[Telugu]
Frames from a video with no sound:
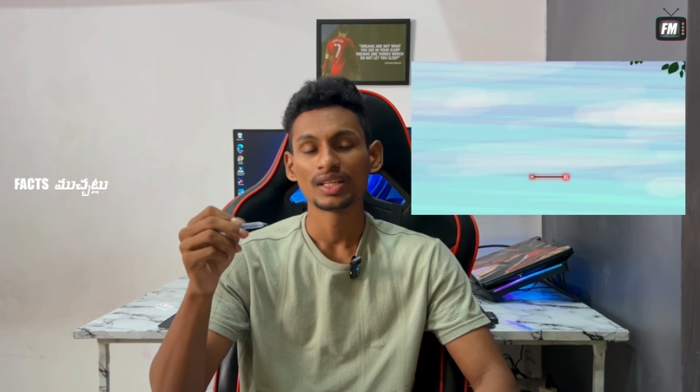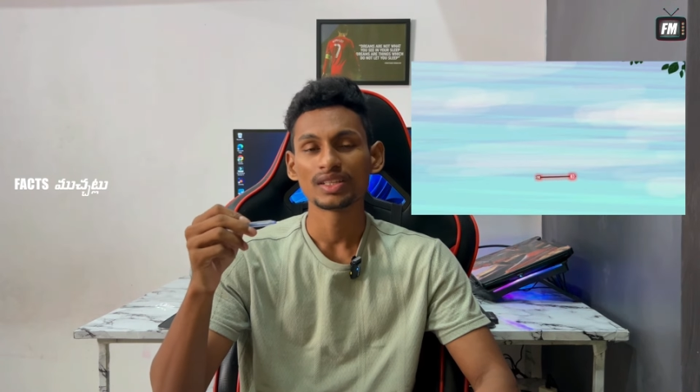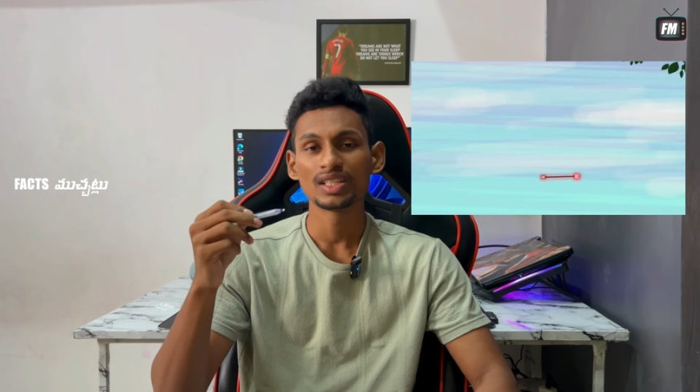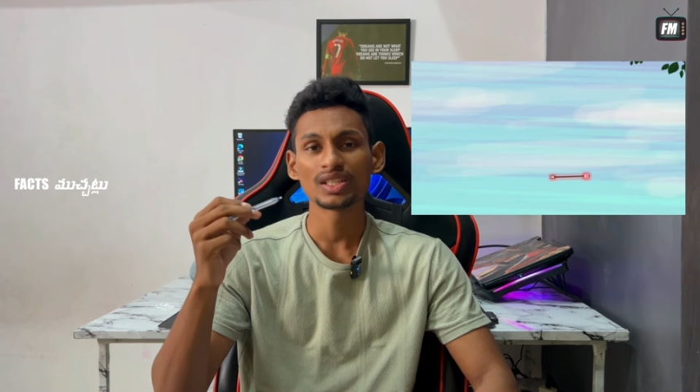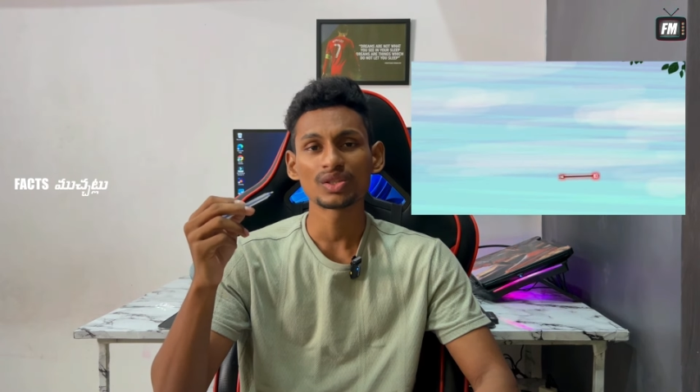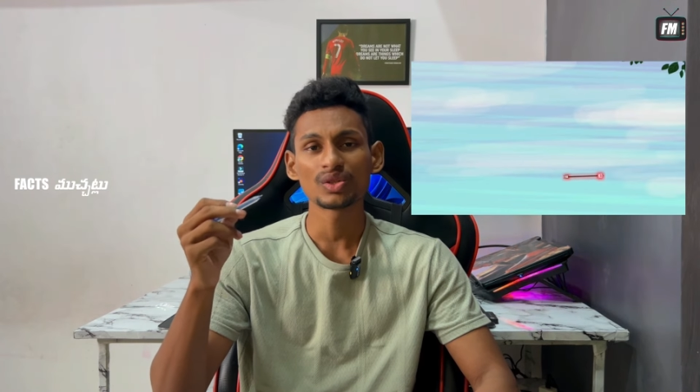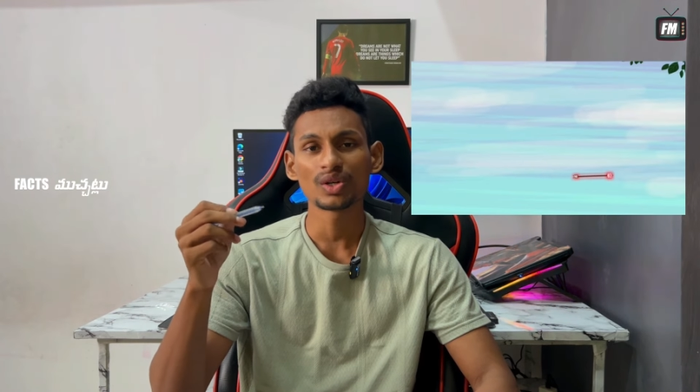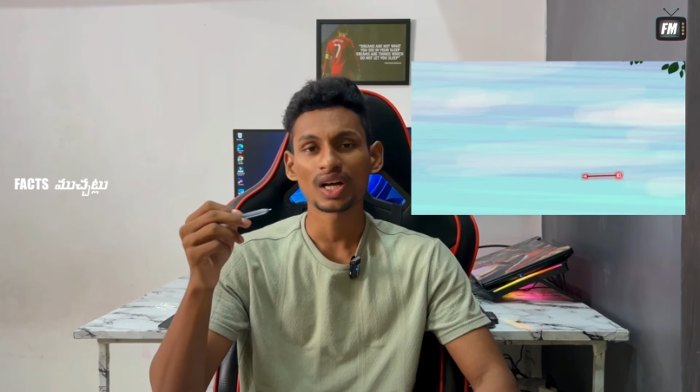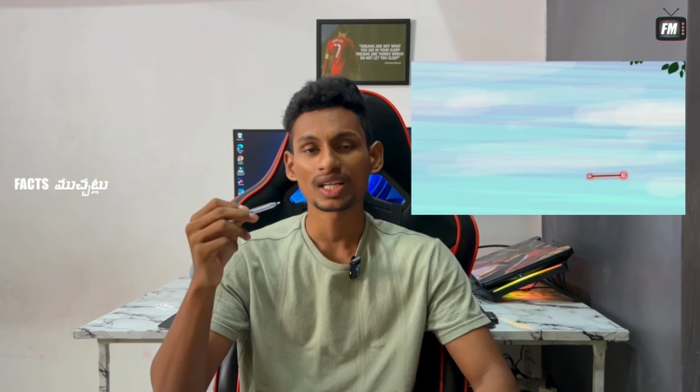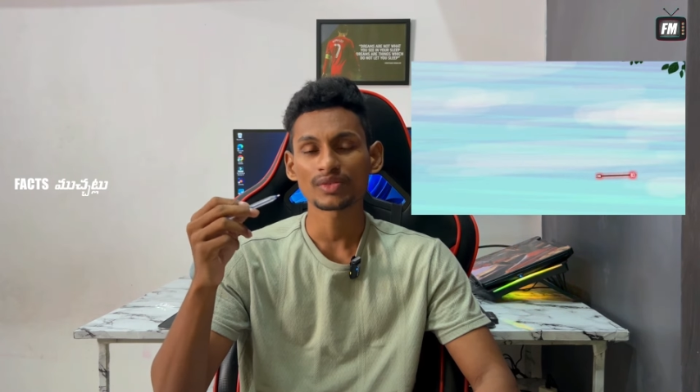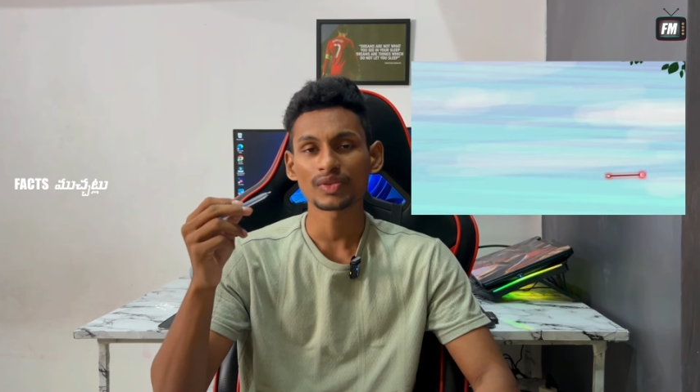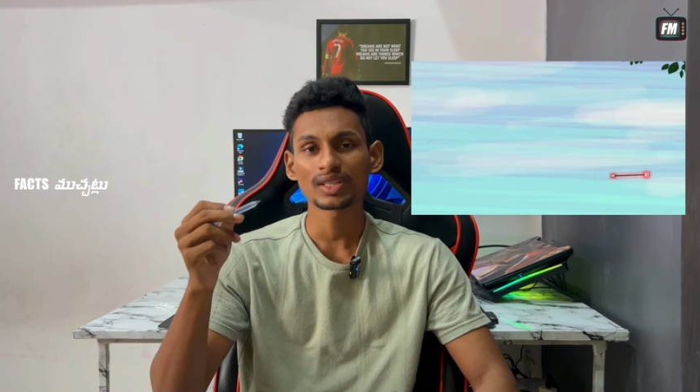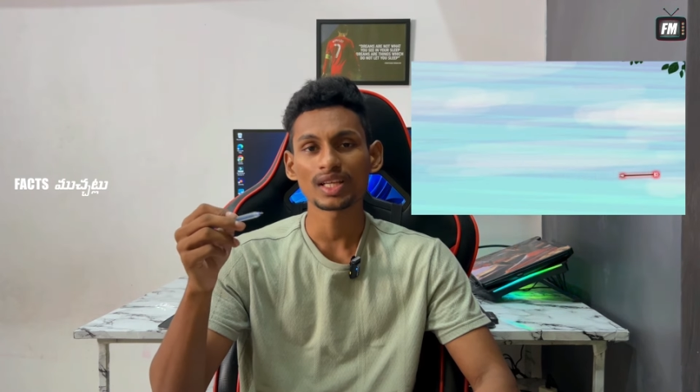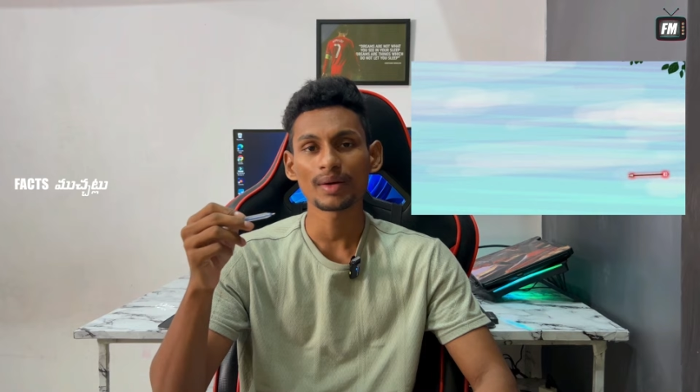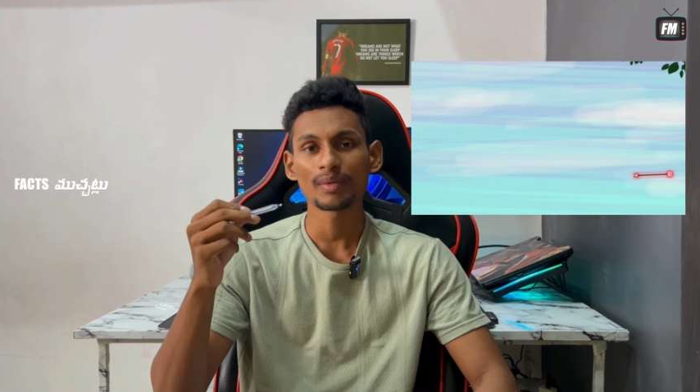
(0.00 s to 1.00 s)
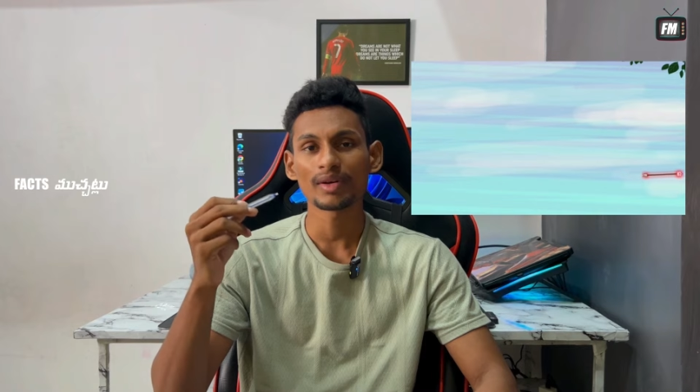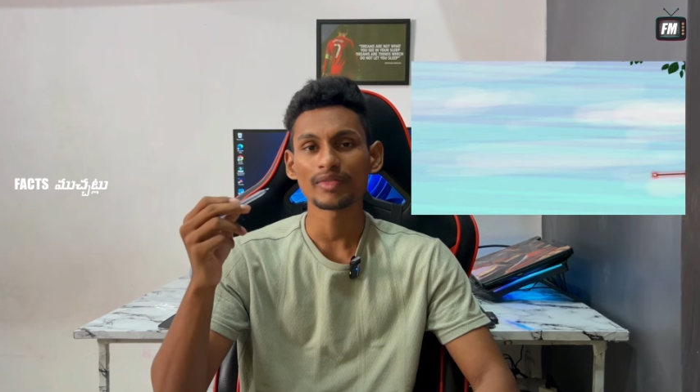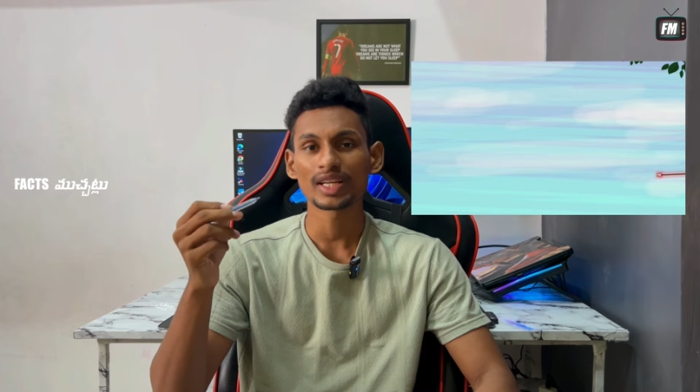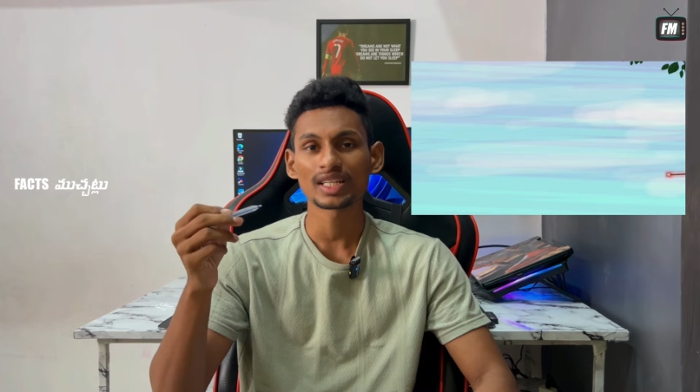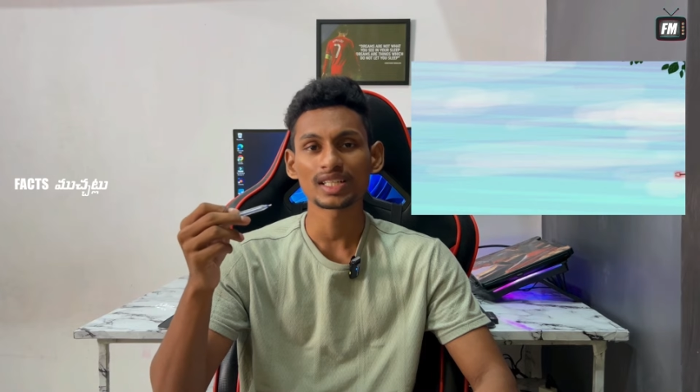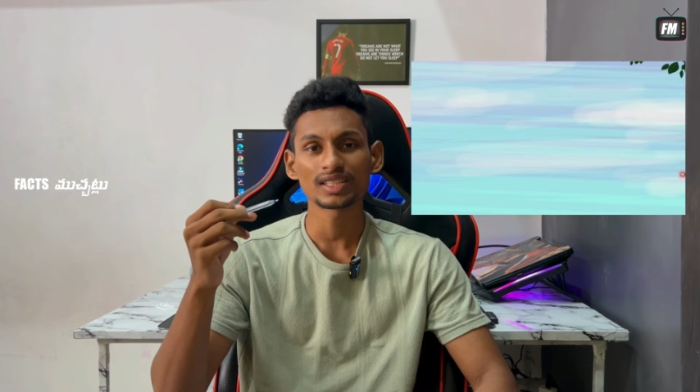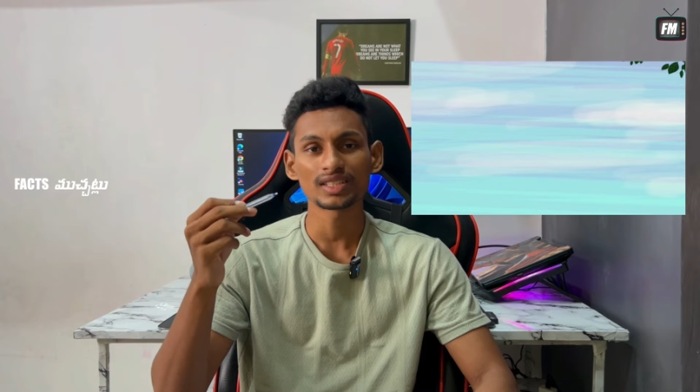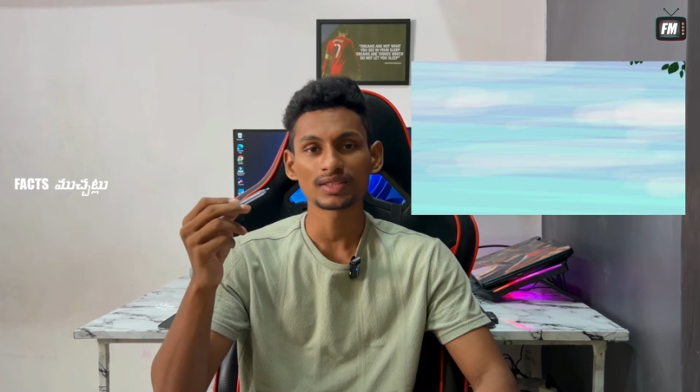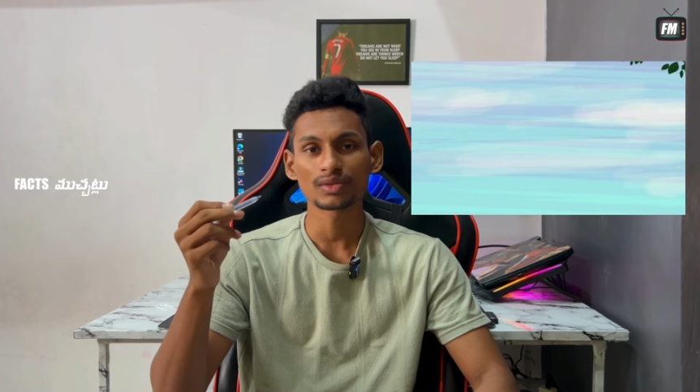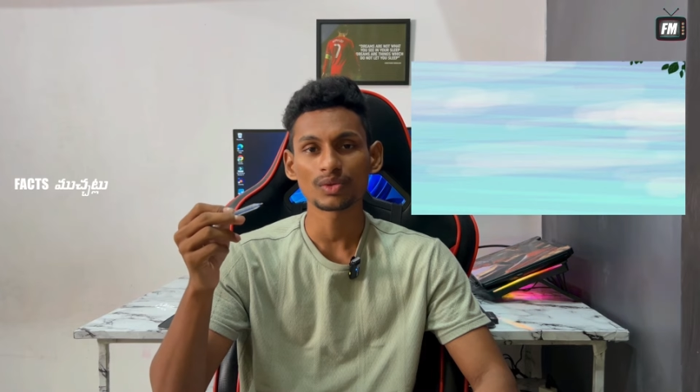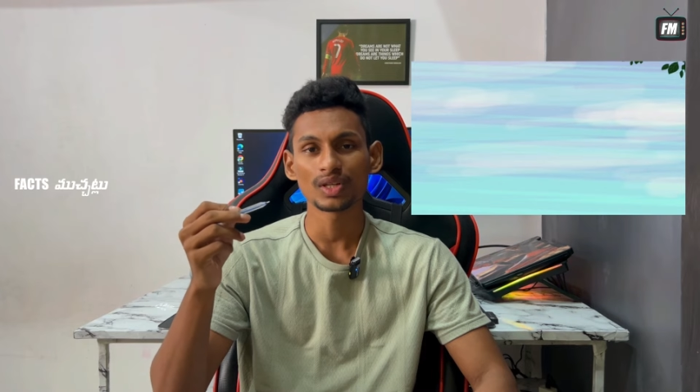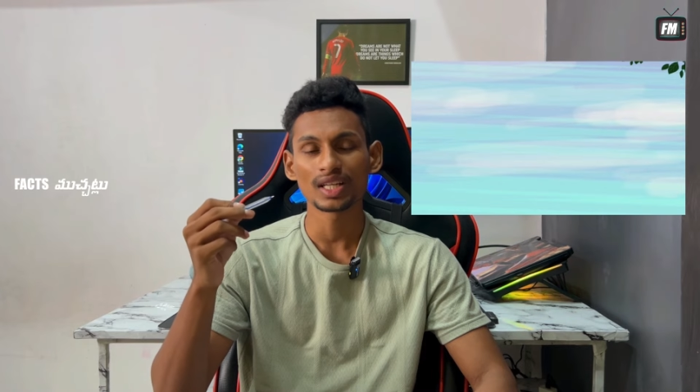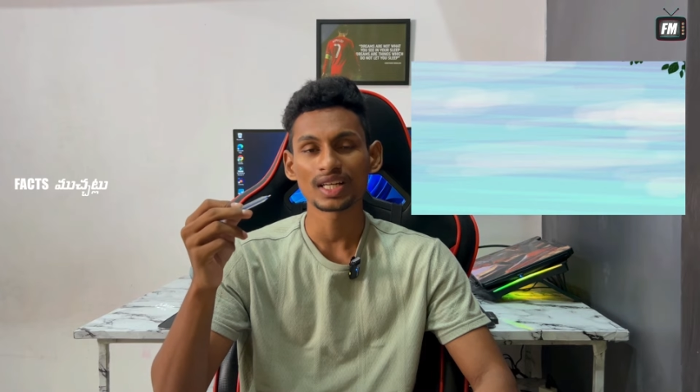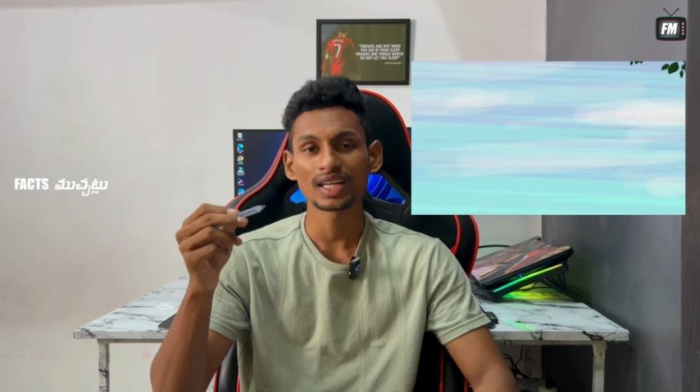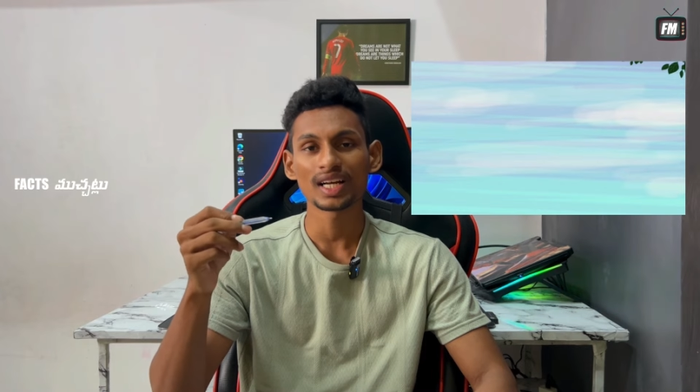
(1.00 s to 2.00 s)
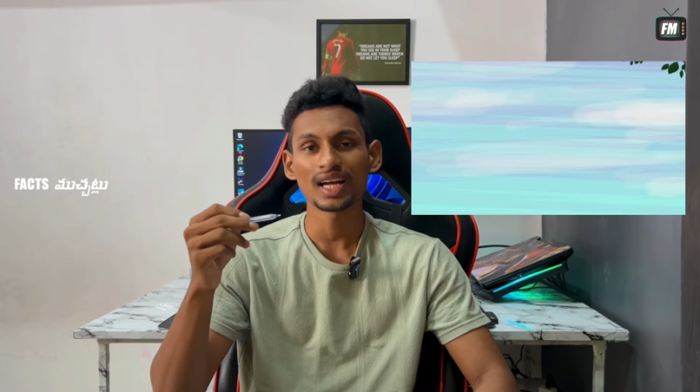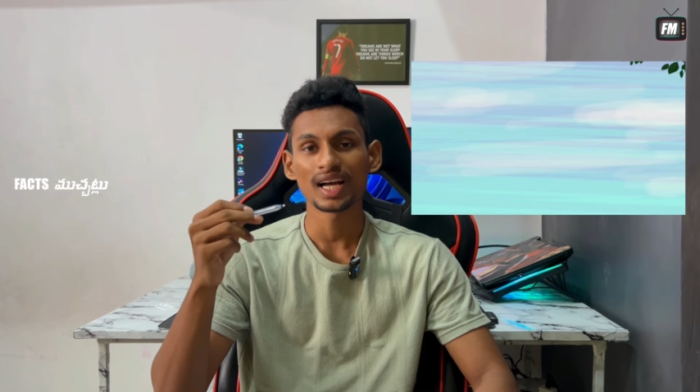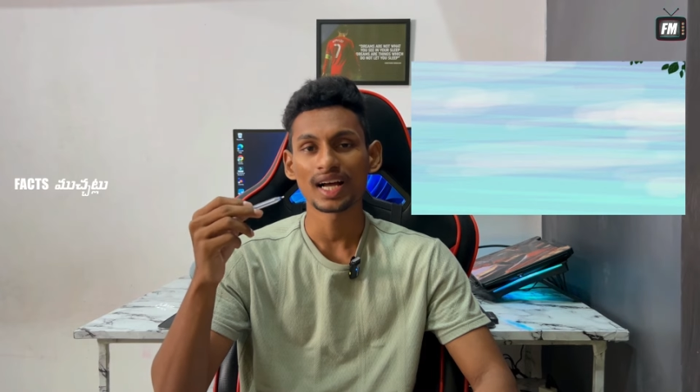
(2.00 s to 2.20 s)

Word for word: దీంతో అశ్వత్థామ వెనక్కి తీసుకోలేక